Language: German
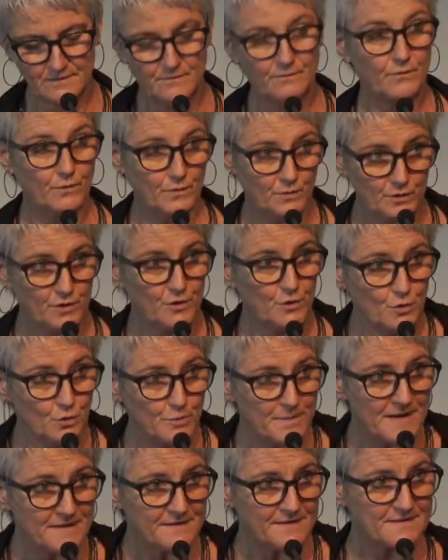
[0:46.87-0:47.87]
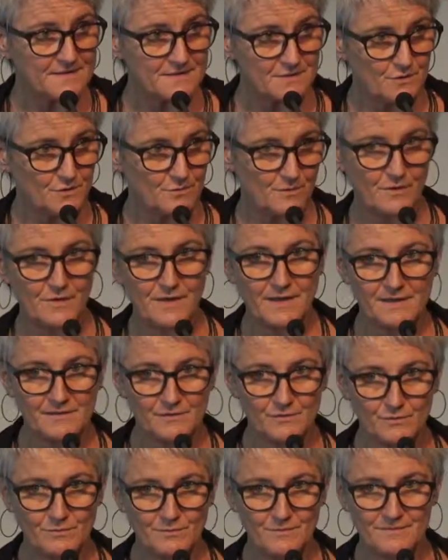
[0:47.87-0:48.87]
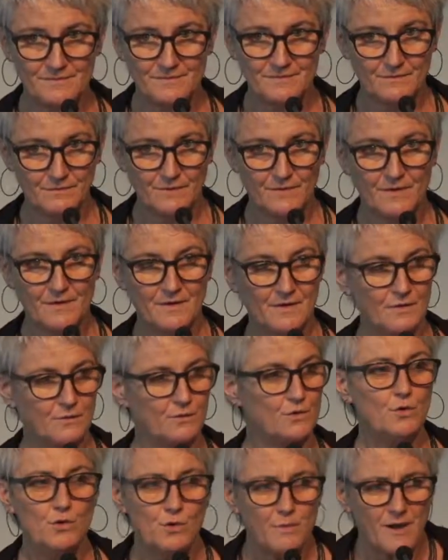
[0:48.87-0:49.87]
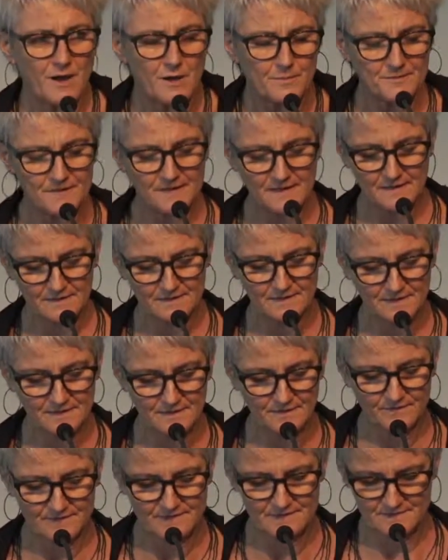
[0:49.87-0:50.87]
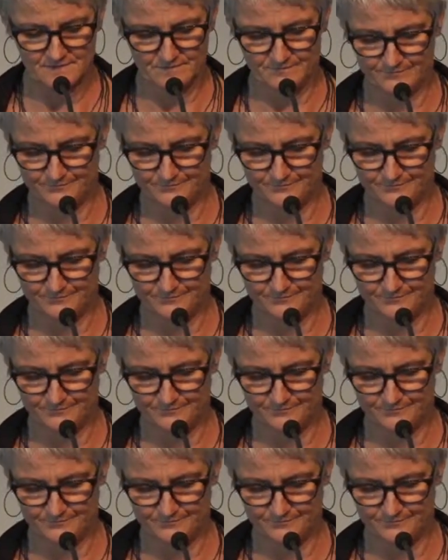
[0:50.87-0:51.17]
Wo, jubelndes über Euratom? Oder überhaupt irgendetwas?